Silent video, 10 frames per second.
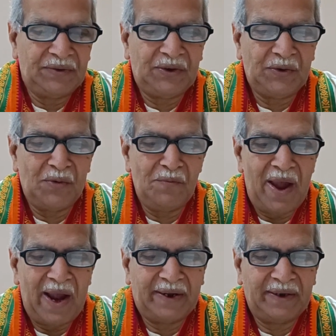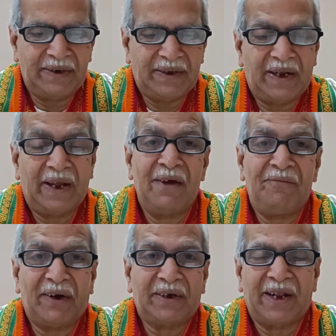జియో మ్యాగ్నెటిక్
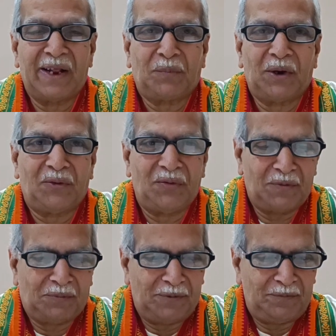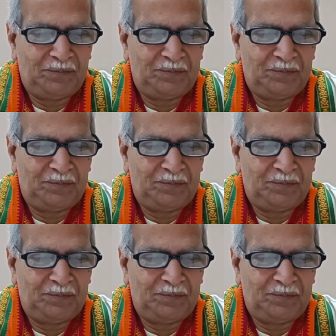ఎఫెక్ట్ ఏర్పడుతుంది అప్పుడు